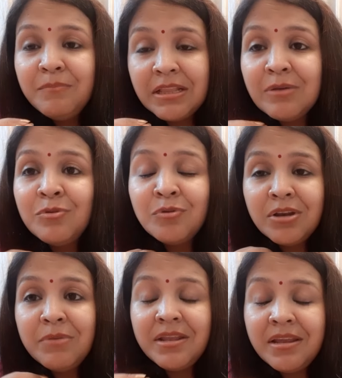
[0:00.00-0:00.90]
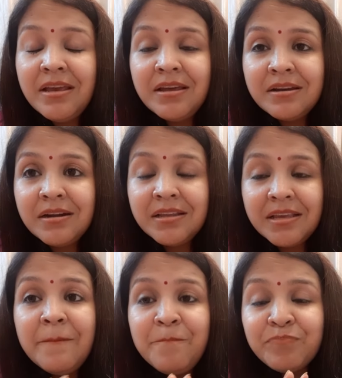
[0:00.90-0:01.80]
मतलब उन्होंने मेरे हेयर कट
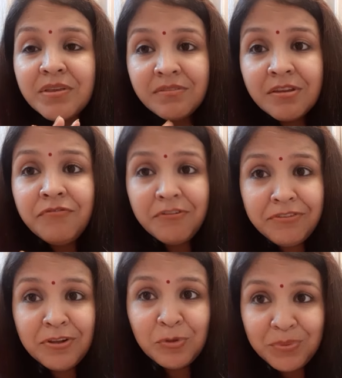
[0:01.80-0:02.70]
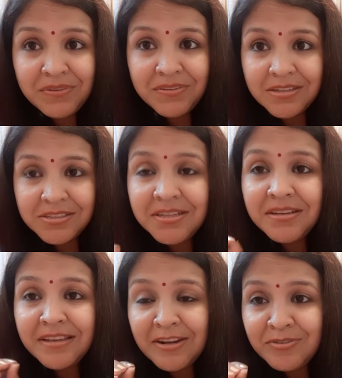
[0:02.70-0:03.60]
के सिर्फ फिफ्टी रुपीज़ चार्ज किए
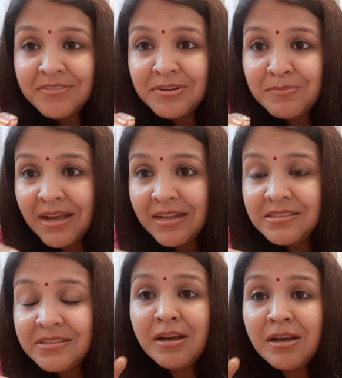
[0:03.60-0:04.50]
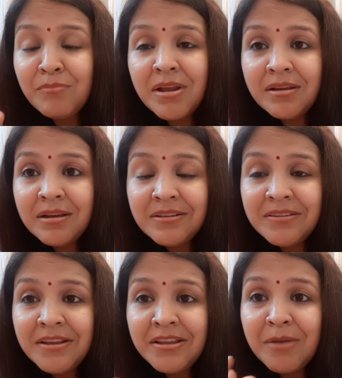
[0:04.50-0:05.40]
कैन यू जस्ट इमेजिन कमला नगर
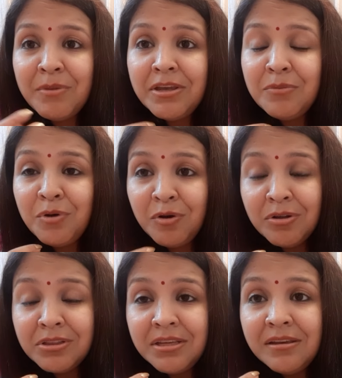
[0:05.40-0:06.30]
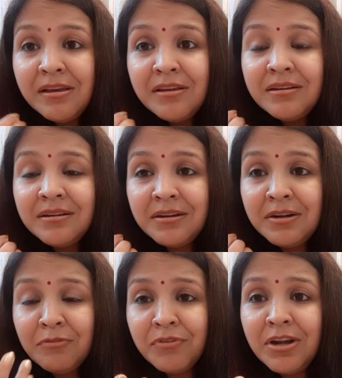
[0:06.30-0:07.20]
जैसे एरिया में ये बहुत ही
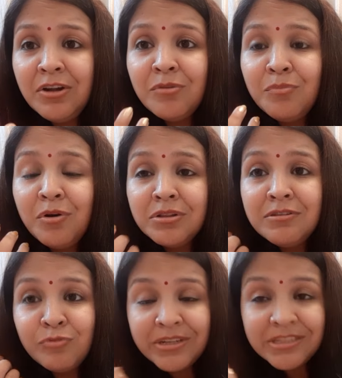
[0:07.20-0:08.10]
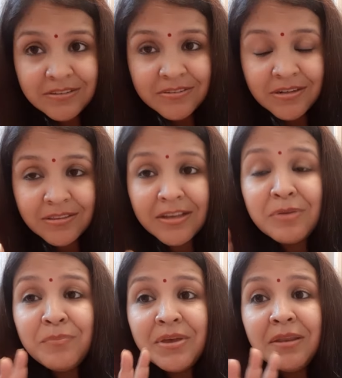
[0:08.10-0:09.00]
डिफरेंट और बहुत ही स्वीट जेस्टर था कि
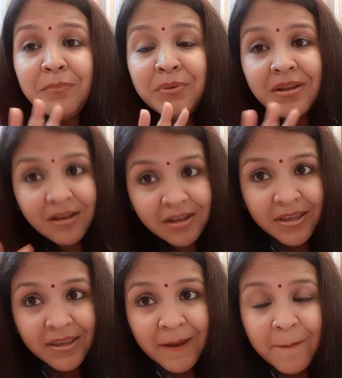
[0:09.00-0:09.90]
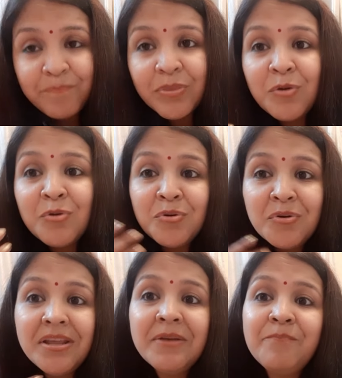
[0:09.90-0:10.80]
मेरे बिना कहे
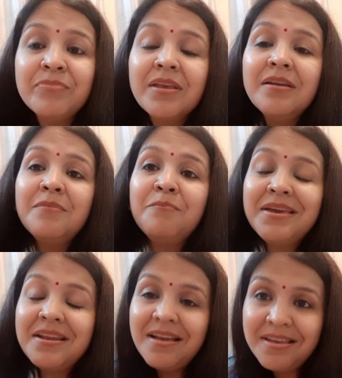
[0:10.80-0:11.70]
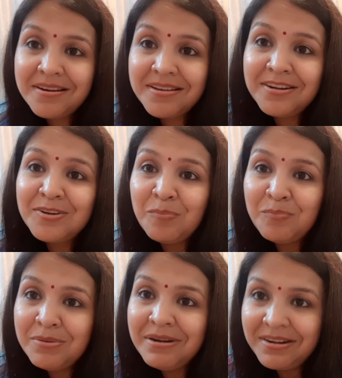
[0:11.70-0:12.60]
उन्होंने मेरा हेयर कट
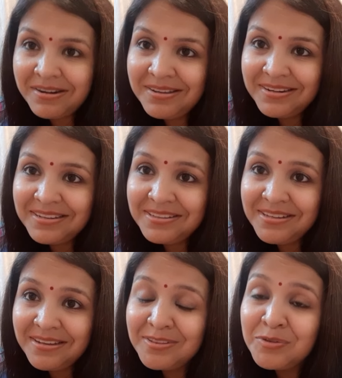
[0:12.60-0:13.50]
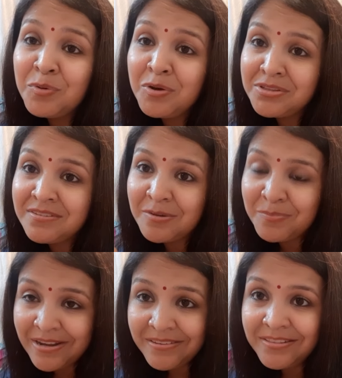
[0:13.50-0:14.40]
कॉम्प्लीमेंट्री करके दिया तो बहुत ही
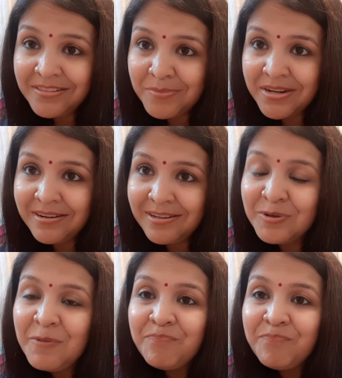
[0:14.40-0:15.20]
सरप्राइजिंग था मेरे लिए तो